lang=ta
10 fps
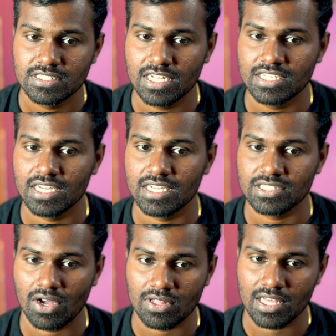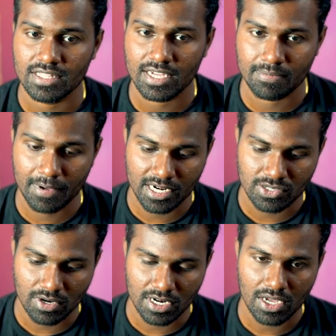சிஜேஎஸ் அதாவது அது பேர் என்ன
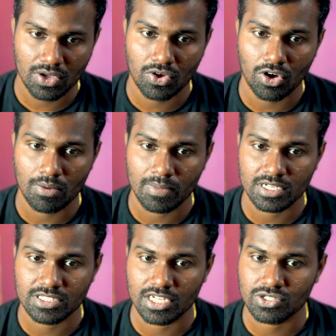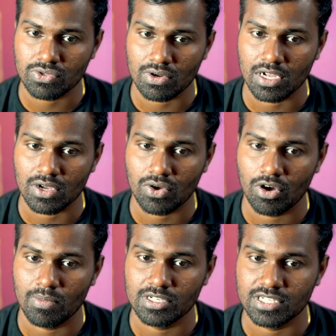சொல்லலாம்னா காமன் ஜேஎஸ்க்கு சொல்லலாம்
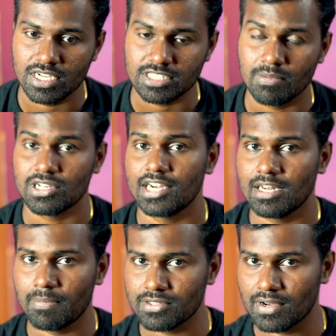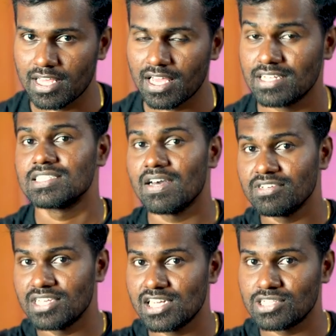காமன் ஜேஎஸ் நம்ம ஸ்டார்டிங்கில் பார்த்தோம் இல்லையா
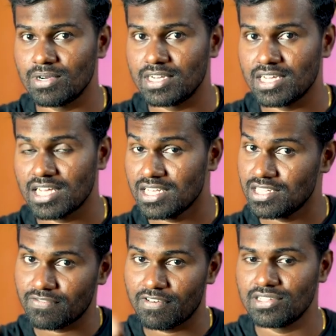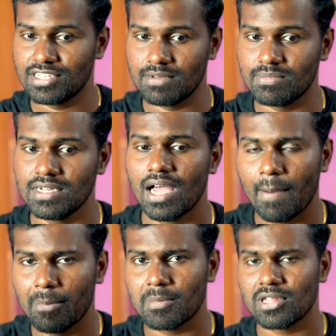சர்வர் ஜேஎஸ் சொல்லிட்டு அதான் அதை ஃபஸ்ட் நேம்
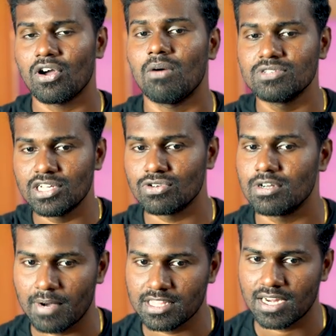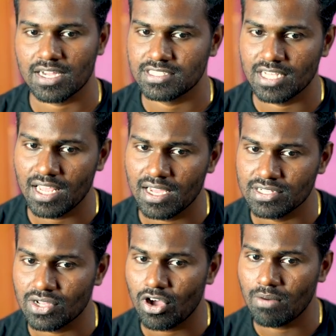அப்புறமா காமன் ஜேஎஸ் சொல்லிட்டு மாற்றினாங்க சரியா
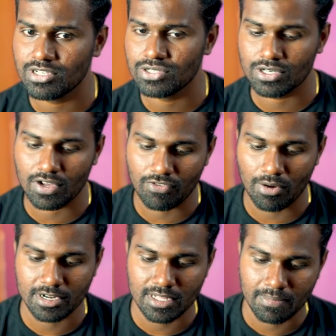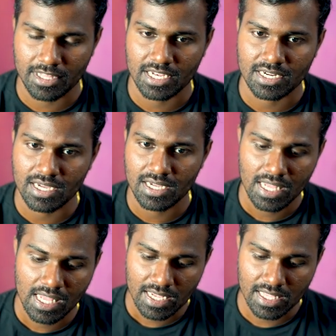இந்த காமன் ஜேஎஸோட ஃபார்மேட் தான் பார்த்தீங்கன்னா
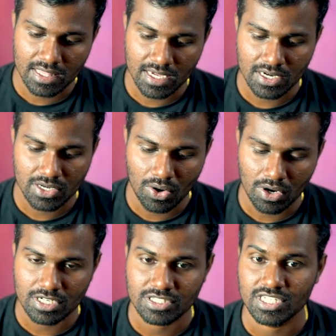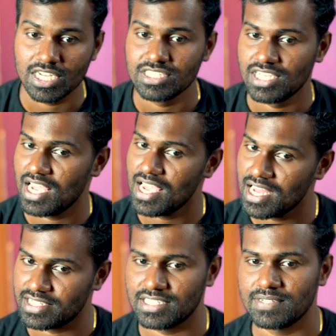இந்த டாட்
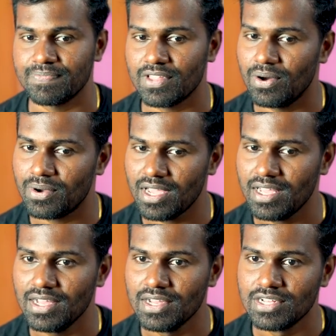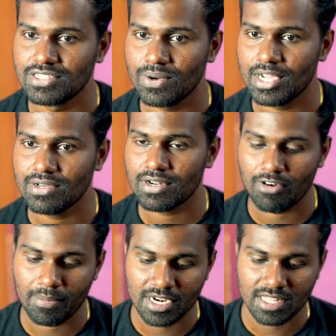சிஜேஎஸ் ஓகே ஸோ இதோட
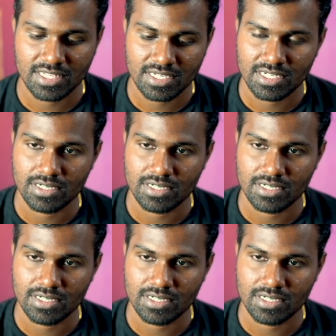ஃபார்மேட் என்னது